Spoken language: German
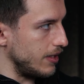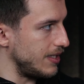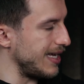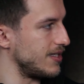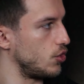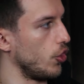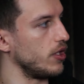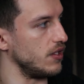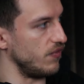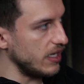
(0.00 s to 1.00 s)
Ich esse
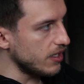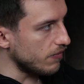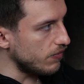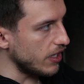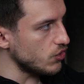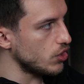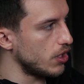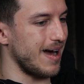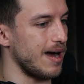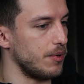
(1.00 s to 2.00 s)
deutlich weniger Fleisch,
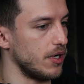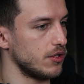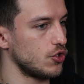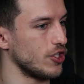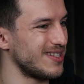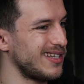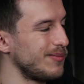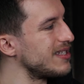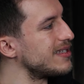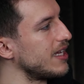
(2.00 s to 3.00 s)
aber
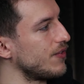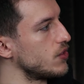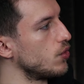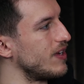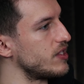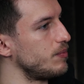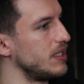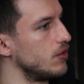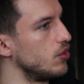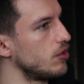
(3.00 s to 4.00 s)
trotzdem ist es etwas so, was
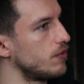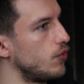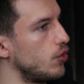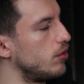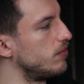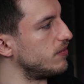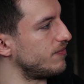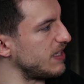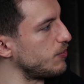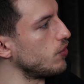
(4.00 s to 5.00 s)
mir irgendwo,
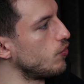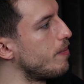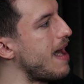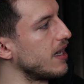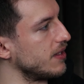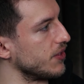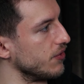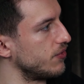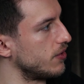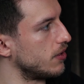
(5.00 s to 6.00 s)
was mich irgendwo im Magen
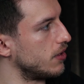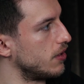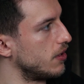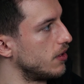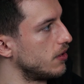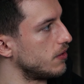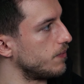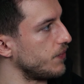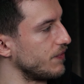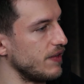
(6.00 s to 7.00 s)
trifft.
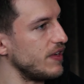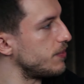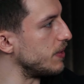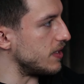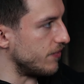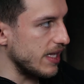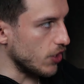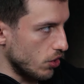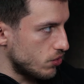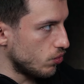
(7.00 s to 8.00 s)
Weil wenn ich mir jetzt eine
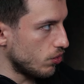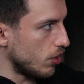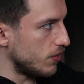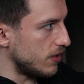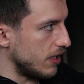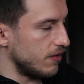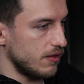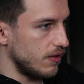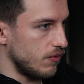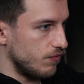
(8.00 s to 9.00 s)
Welt aussuchen könnte,
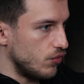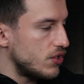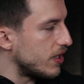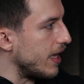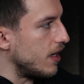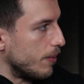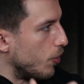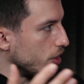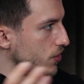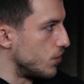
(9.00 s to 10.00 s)
dann würde ich gerne
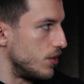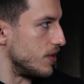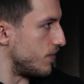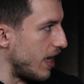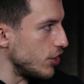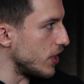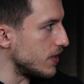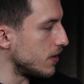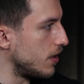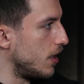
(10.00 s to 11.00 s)
laborgezüchtetes Fleisch
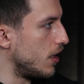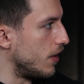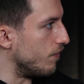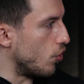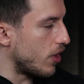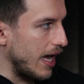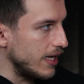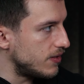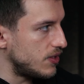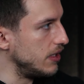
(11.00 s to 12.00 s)
essen, ja. wo
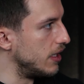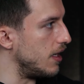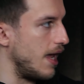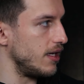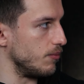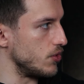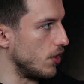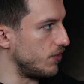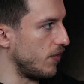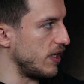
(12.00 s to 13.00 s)
kein Tier leiden muss
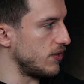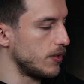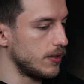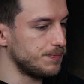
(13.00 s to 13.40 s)
auf der Welt.